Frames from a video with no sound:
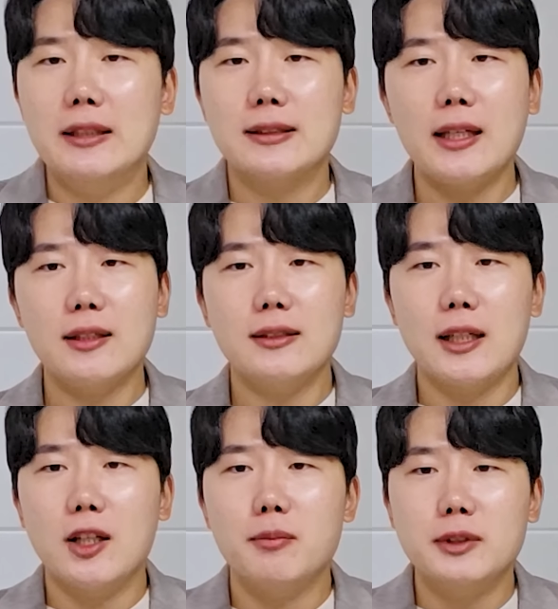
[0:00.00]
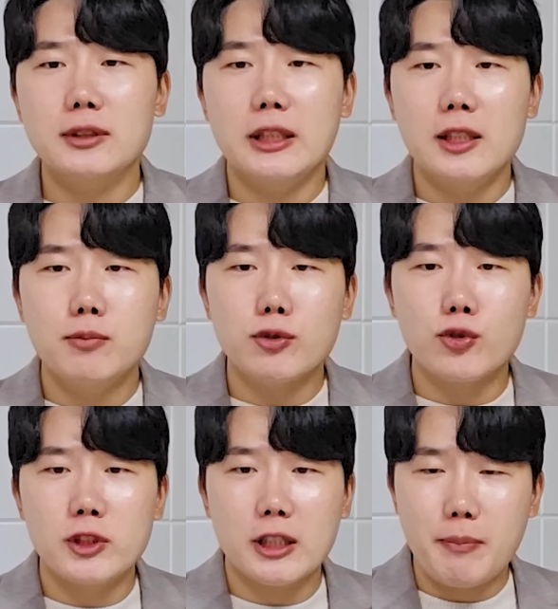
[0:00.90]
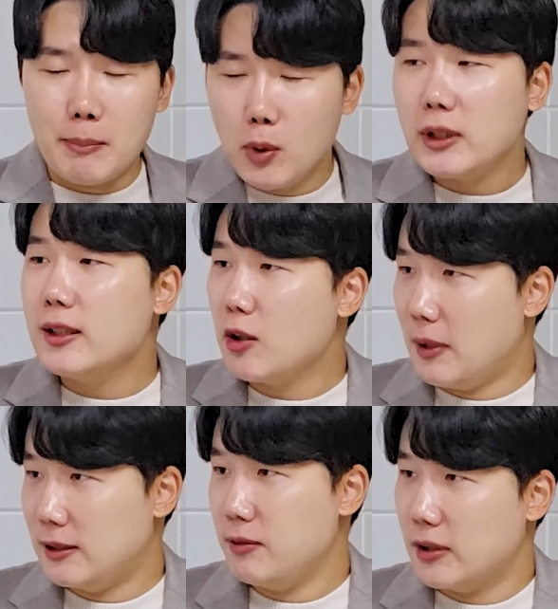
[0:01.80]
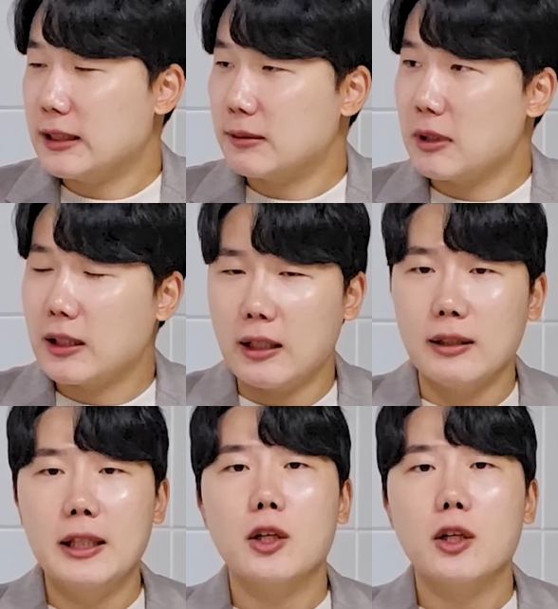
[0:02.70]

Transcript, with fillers: 사이클 산업은 일부 규칙이 반복된다고 말씀드렸지 않습니까?